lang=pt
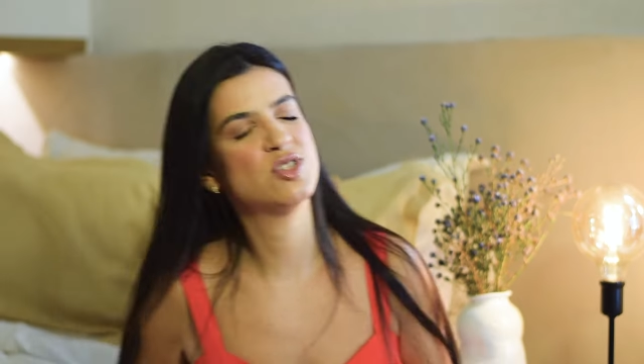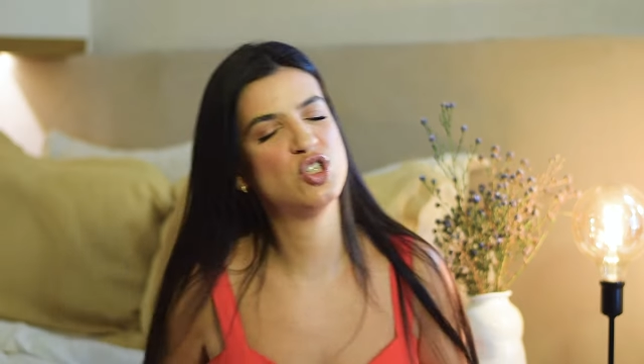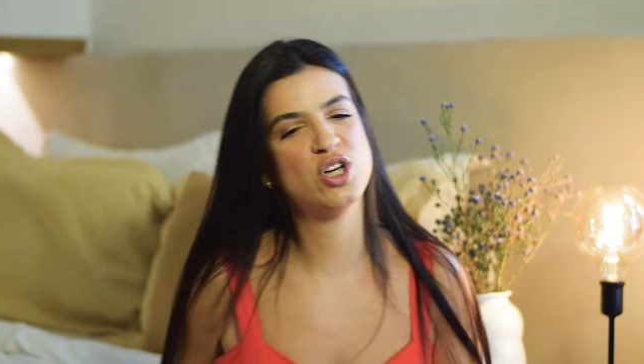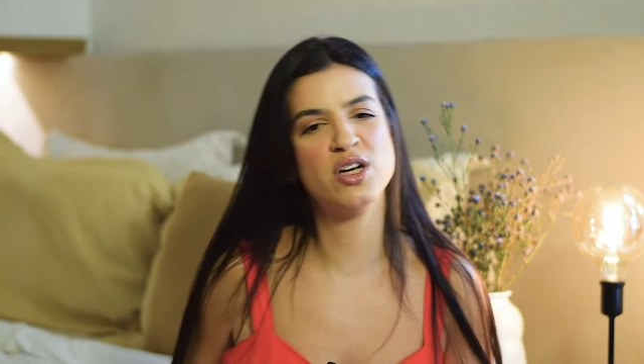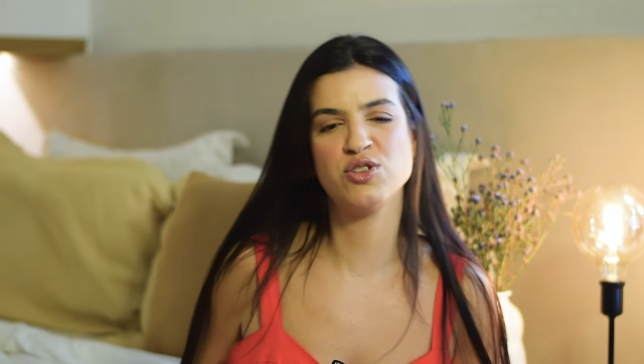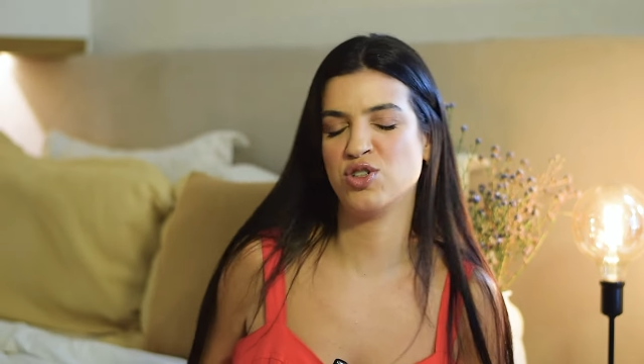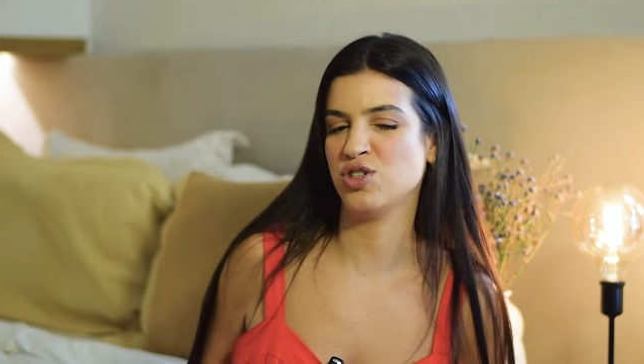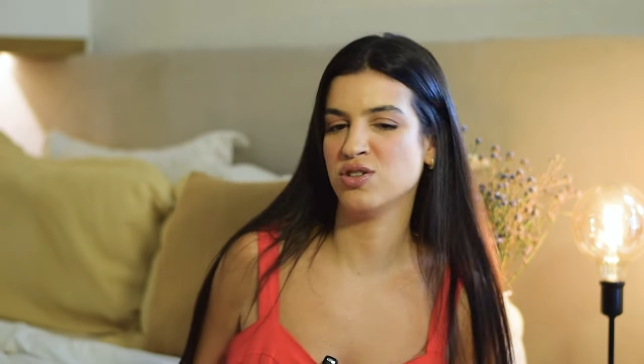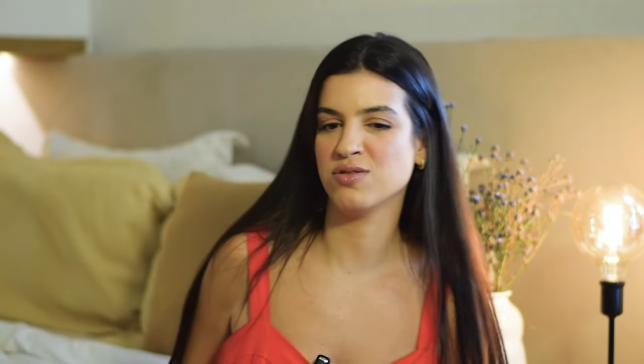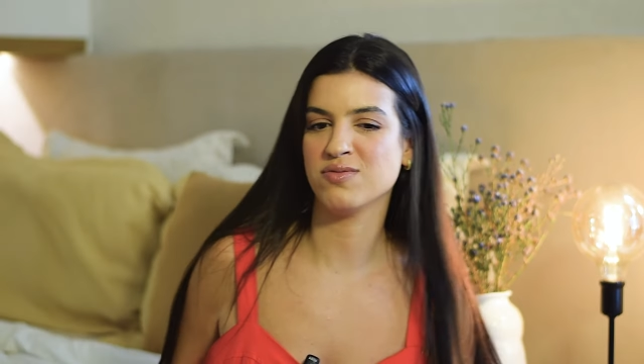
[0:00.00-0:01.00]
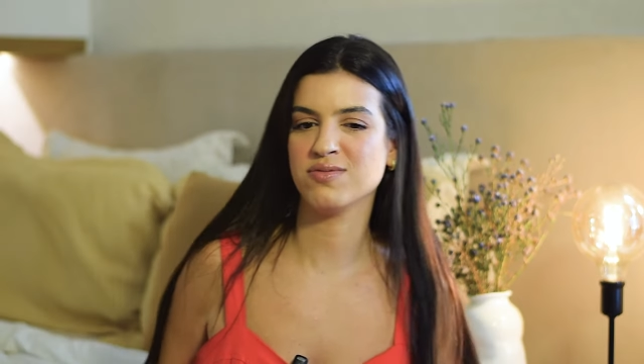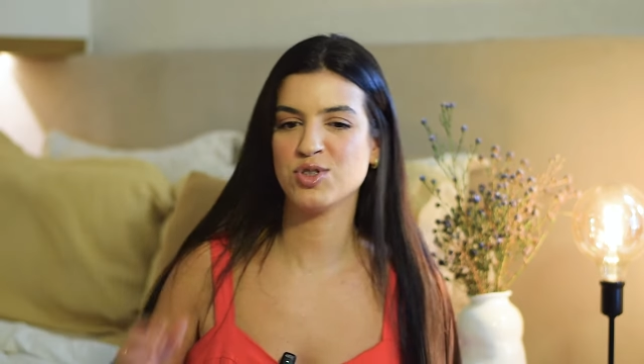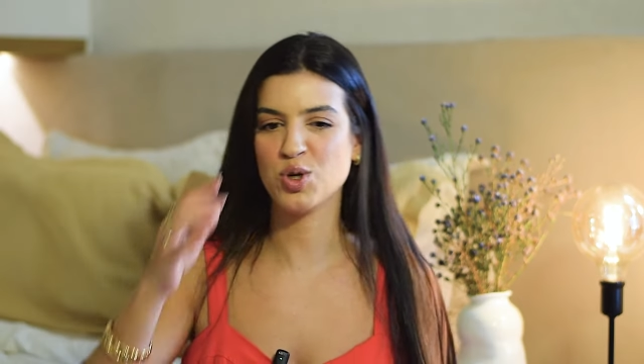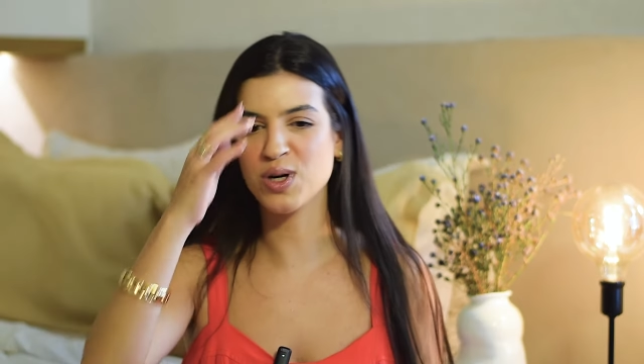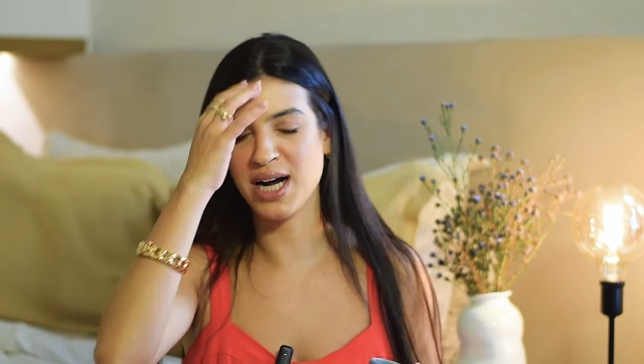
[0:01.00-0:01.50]
Gente,
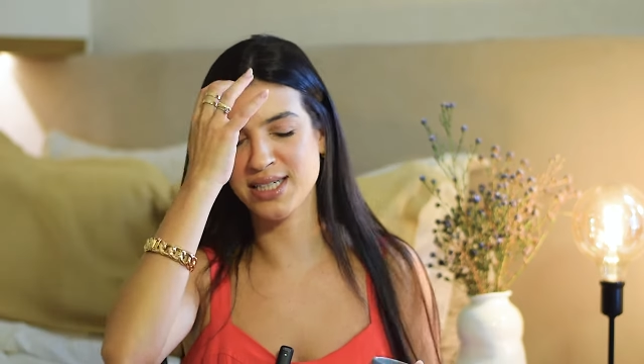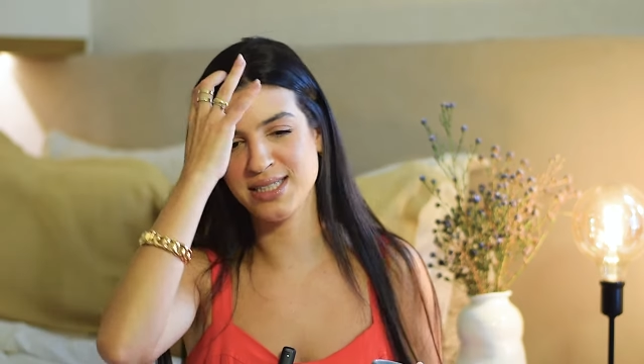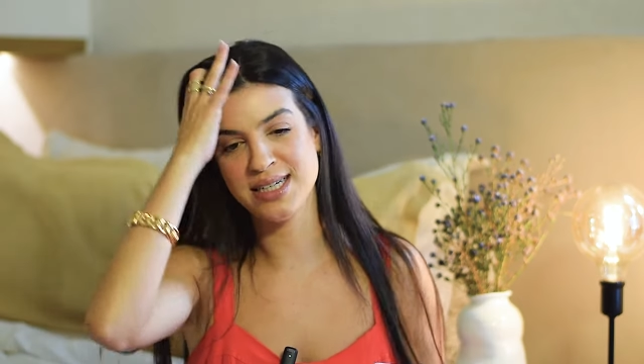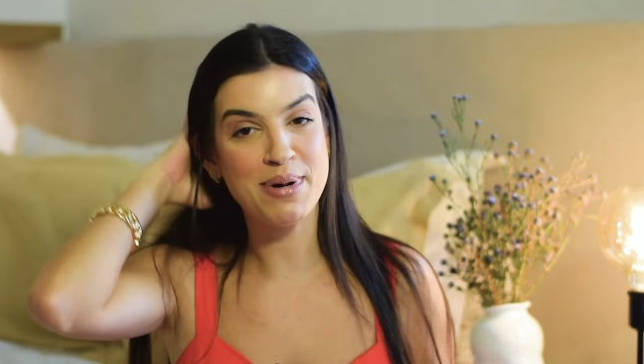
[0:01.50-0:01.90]
chocada.